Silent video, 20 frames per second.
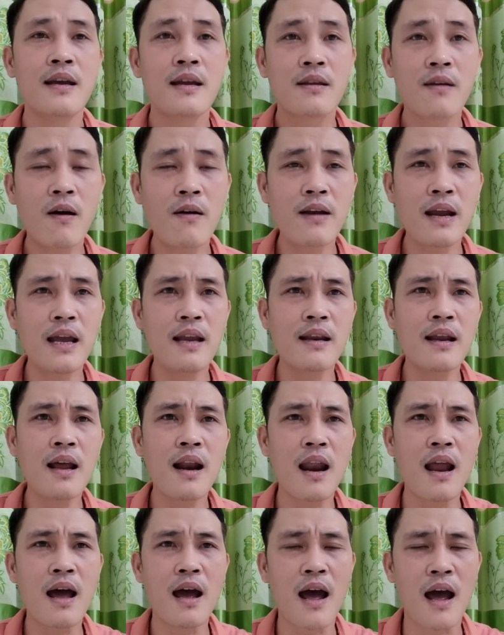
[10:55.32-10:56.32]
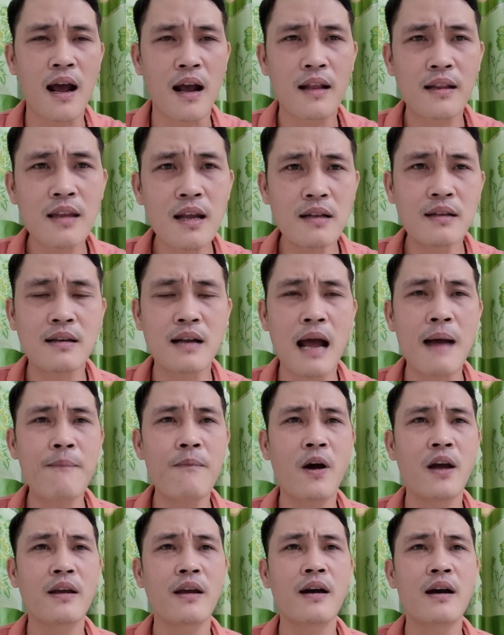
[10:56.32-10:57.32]
cho nên là tất cả
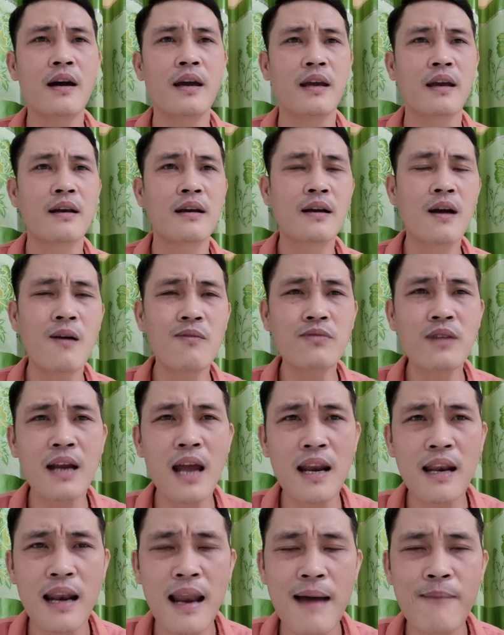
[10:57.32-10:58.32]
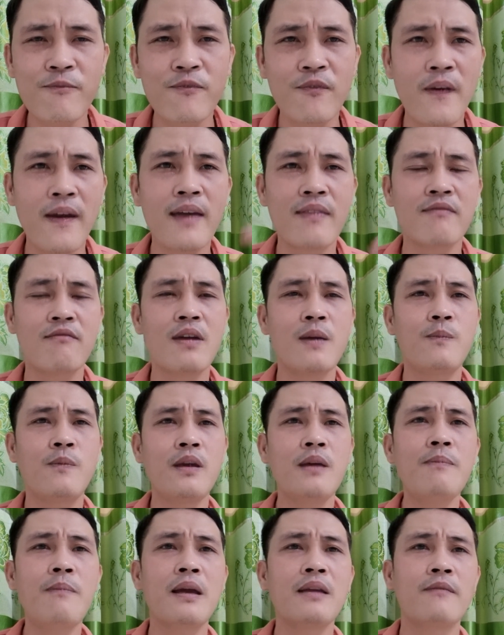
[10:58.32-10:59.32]
mọi người không nên làm phiền về
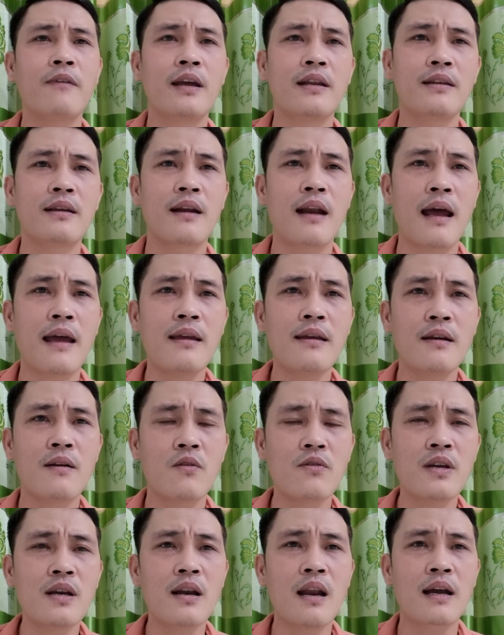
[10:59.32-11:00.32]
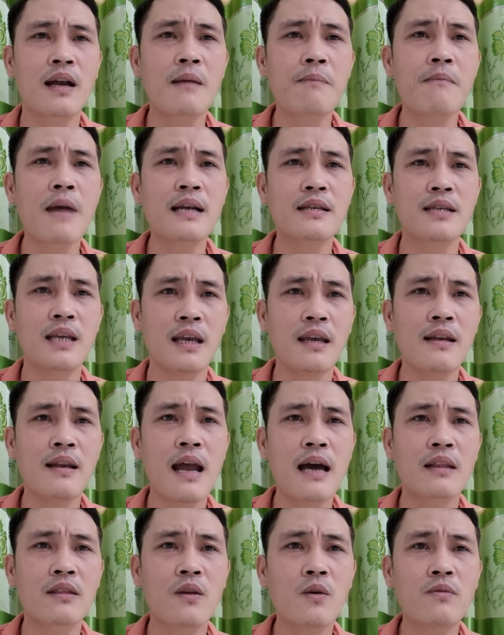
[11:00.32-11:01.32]
phía bệnh viện trợ rẫy cũng như là các bác sĩ
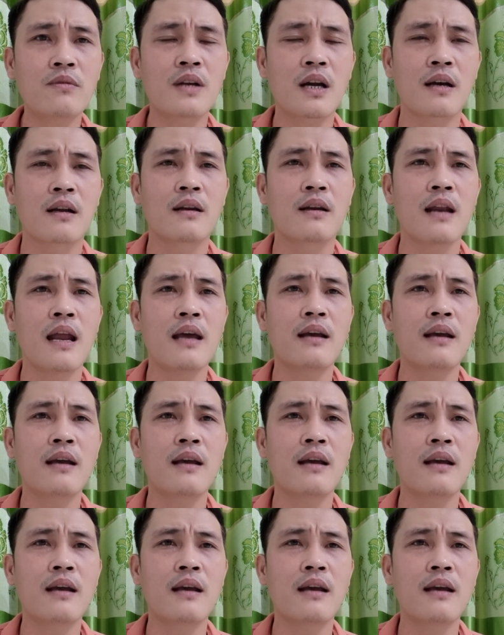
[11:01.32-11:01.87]
đang túc trực để